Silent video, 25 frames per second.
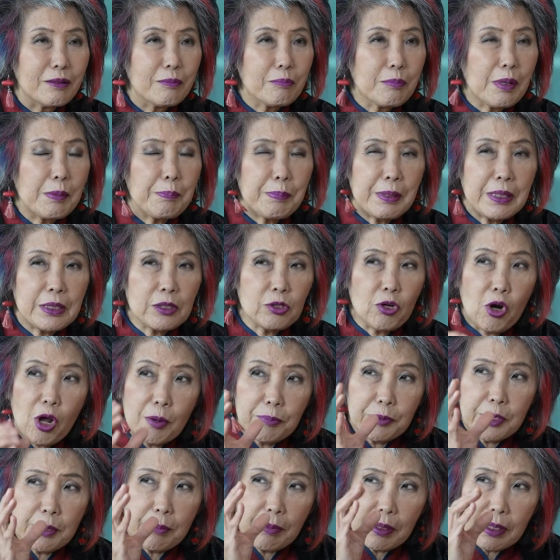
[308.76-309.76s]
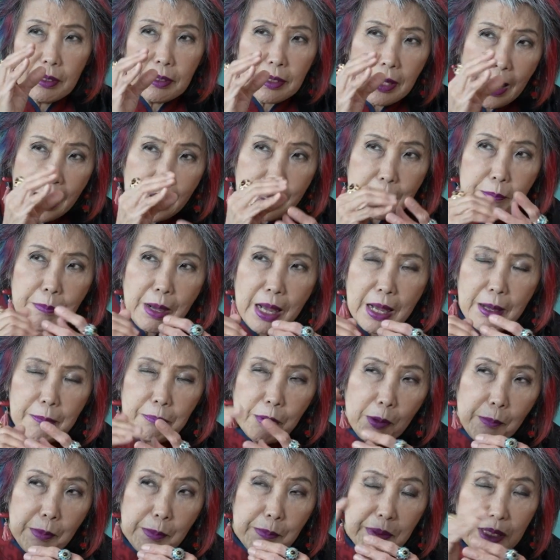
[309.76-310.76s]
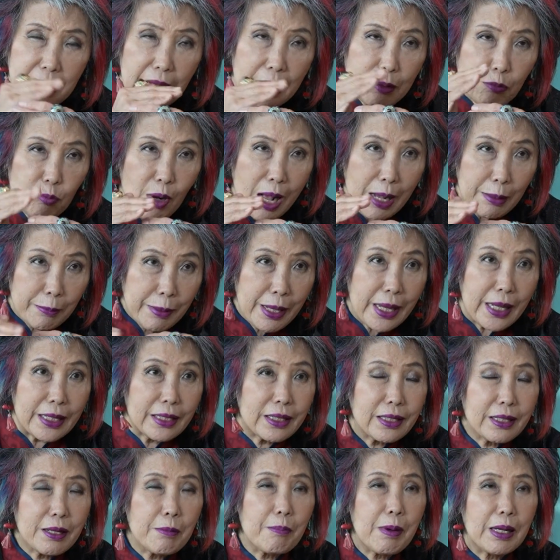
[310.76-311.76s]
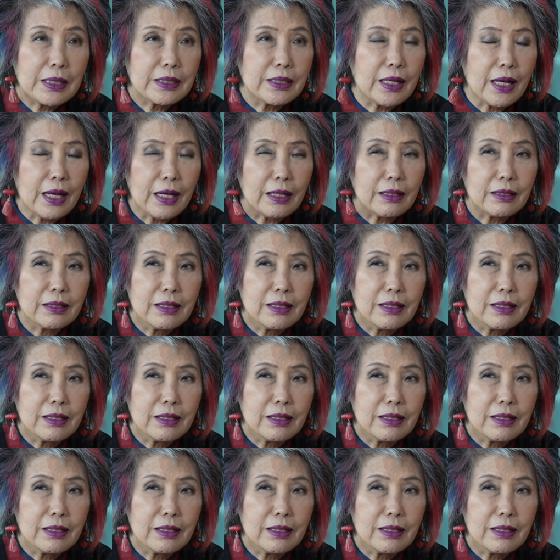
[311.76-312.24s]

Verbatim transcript: มันเป็นกรอบที่มันได้มาเพราะมันมีการวางแผนอะไรบางอย่าง